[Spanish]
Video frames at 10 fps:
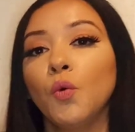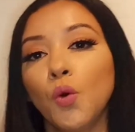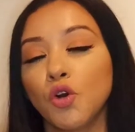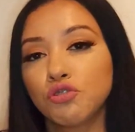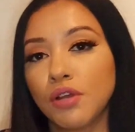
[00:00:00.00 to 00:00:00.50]
un
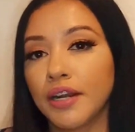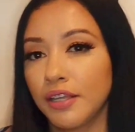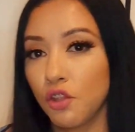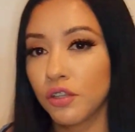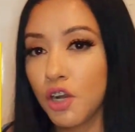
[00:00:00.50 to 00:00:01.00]
costo
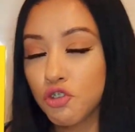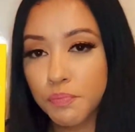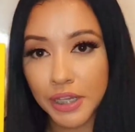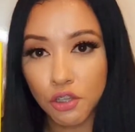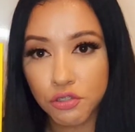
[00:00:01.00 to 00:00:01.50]
alrededor de los
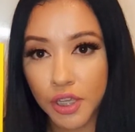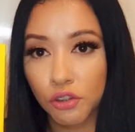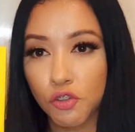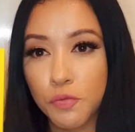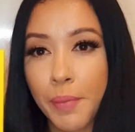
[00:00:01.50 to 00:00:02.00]

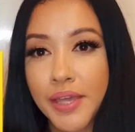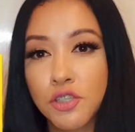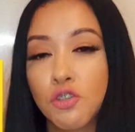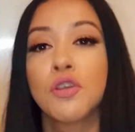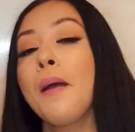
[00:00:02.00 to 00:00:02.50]
1.200
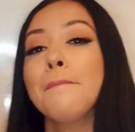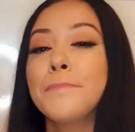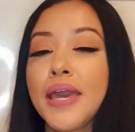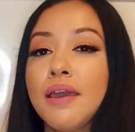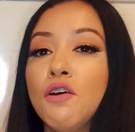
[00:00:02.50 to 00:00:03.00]
pesos.
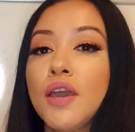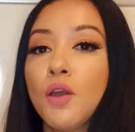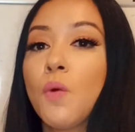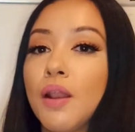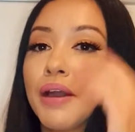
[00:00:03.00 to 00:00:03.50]
Pero en
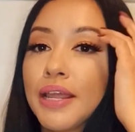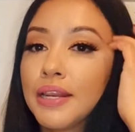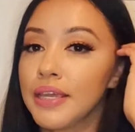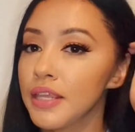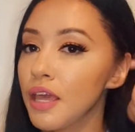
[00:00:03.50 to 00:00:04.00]
Walmart en
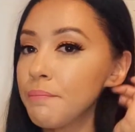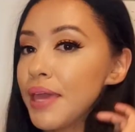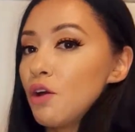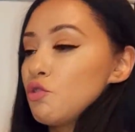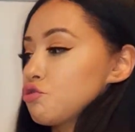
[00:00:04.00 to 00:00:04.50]
línea
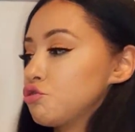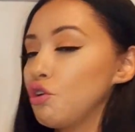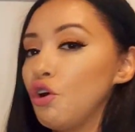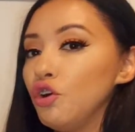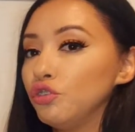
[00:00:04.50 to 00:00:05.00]
me
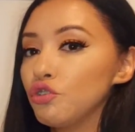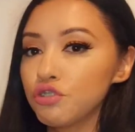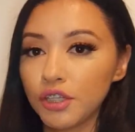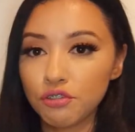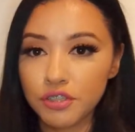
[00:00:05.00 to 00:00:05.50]
costó
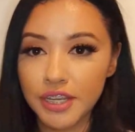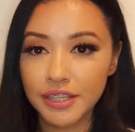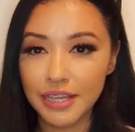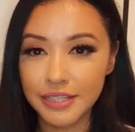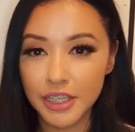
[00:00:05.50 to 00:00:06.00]

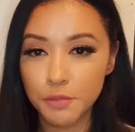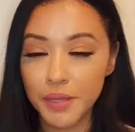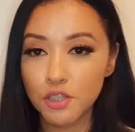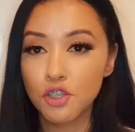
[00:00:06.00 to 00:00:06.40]
236 pesos.